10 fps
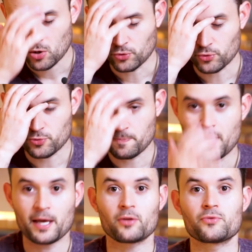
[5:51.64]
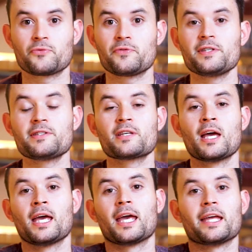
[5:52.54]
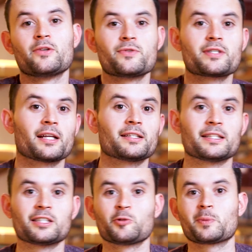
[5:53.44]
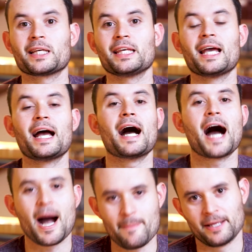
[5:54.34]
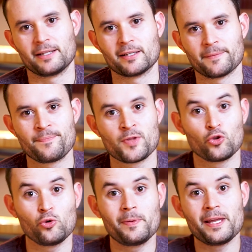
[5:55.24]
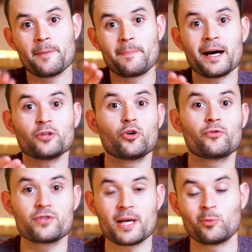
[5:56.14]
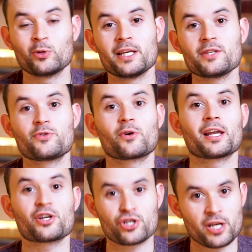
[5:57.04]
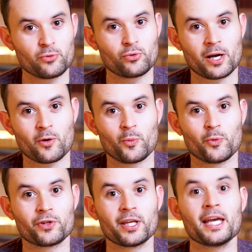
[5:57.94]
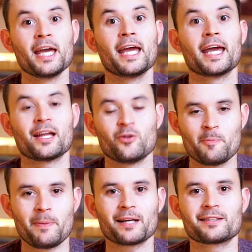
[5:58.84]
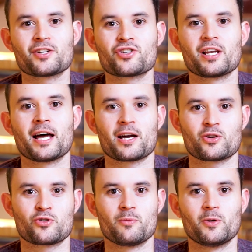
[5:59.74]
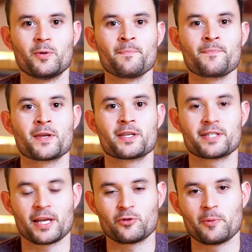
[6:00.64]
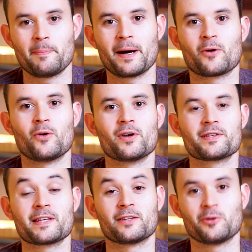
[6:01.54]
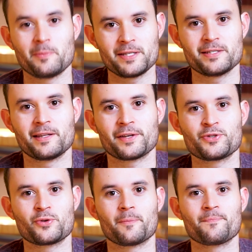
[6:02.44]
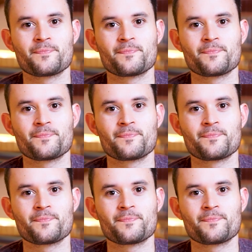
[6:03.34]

nom du Père, du Fils et du Saint-Esprit. Amen. N'oubliez pas de vous abonner sur la chaîne de la communauté et de partager largement cette parole, cette méditation.